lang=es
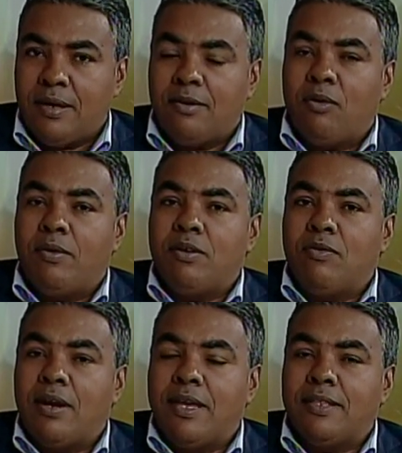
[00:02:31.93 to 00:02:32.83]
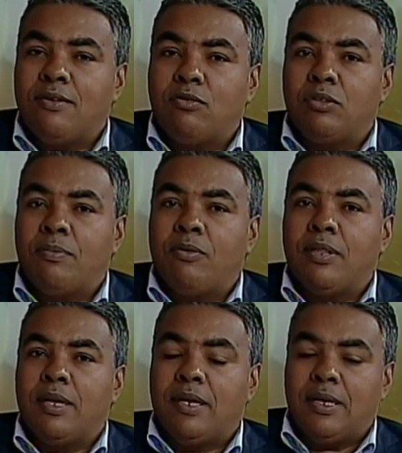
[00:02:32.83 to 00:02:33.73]
Los vehículos eléctricos, usted
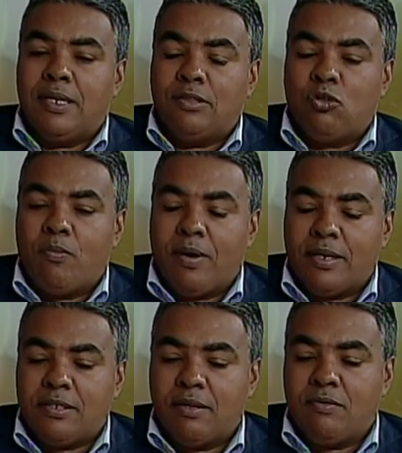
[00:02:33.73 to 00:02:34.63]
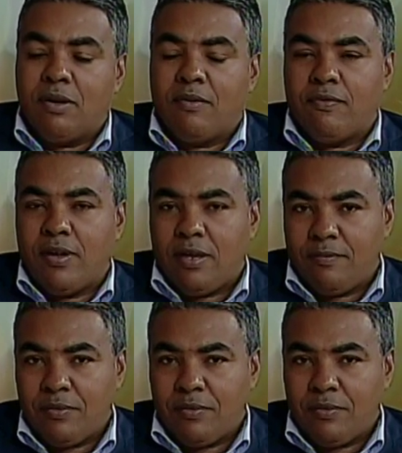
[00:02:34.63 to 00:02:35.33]
puede tomarse un café,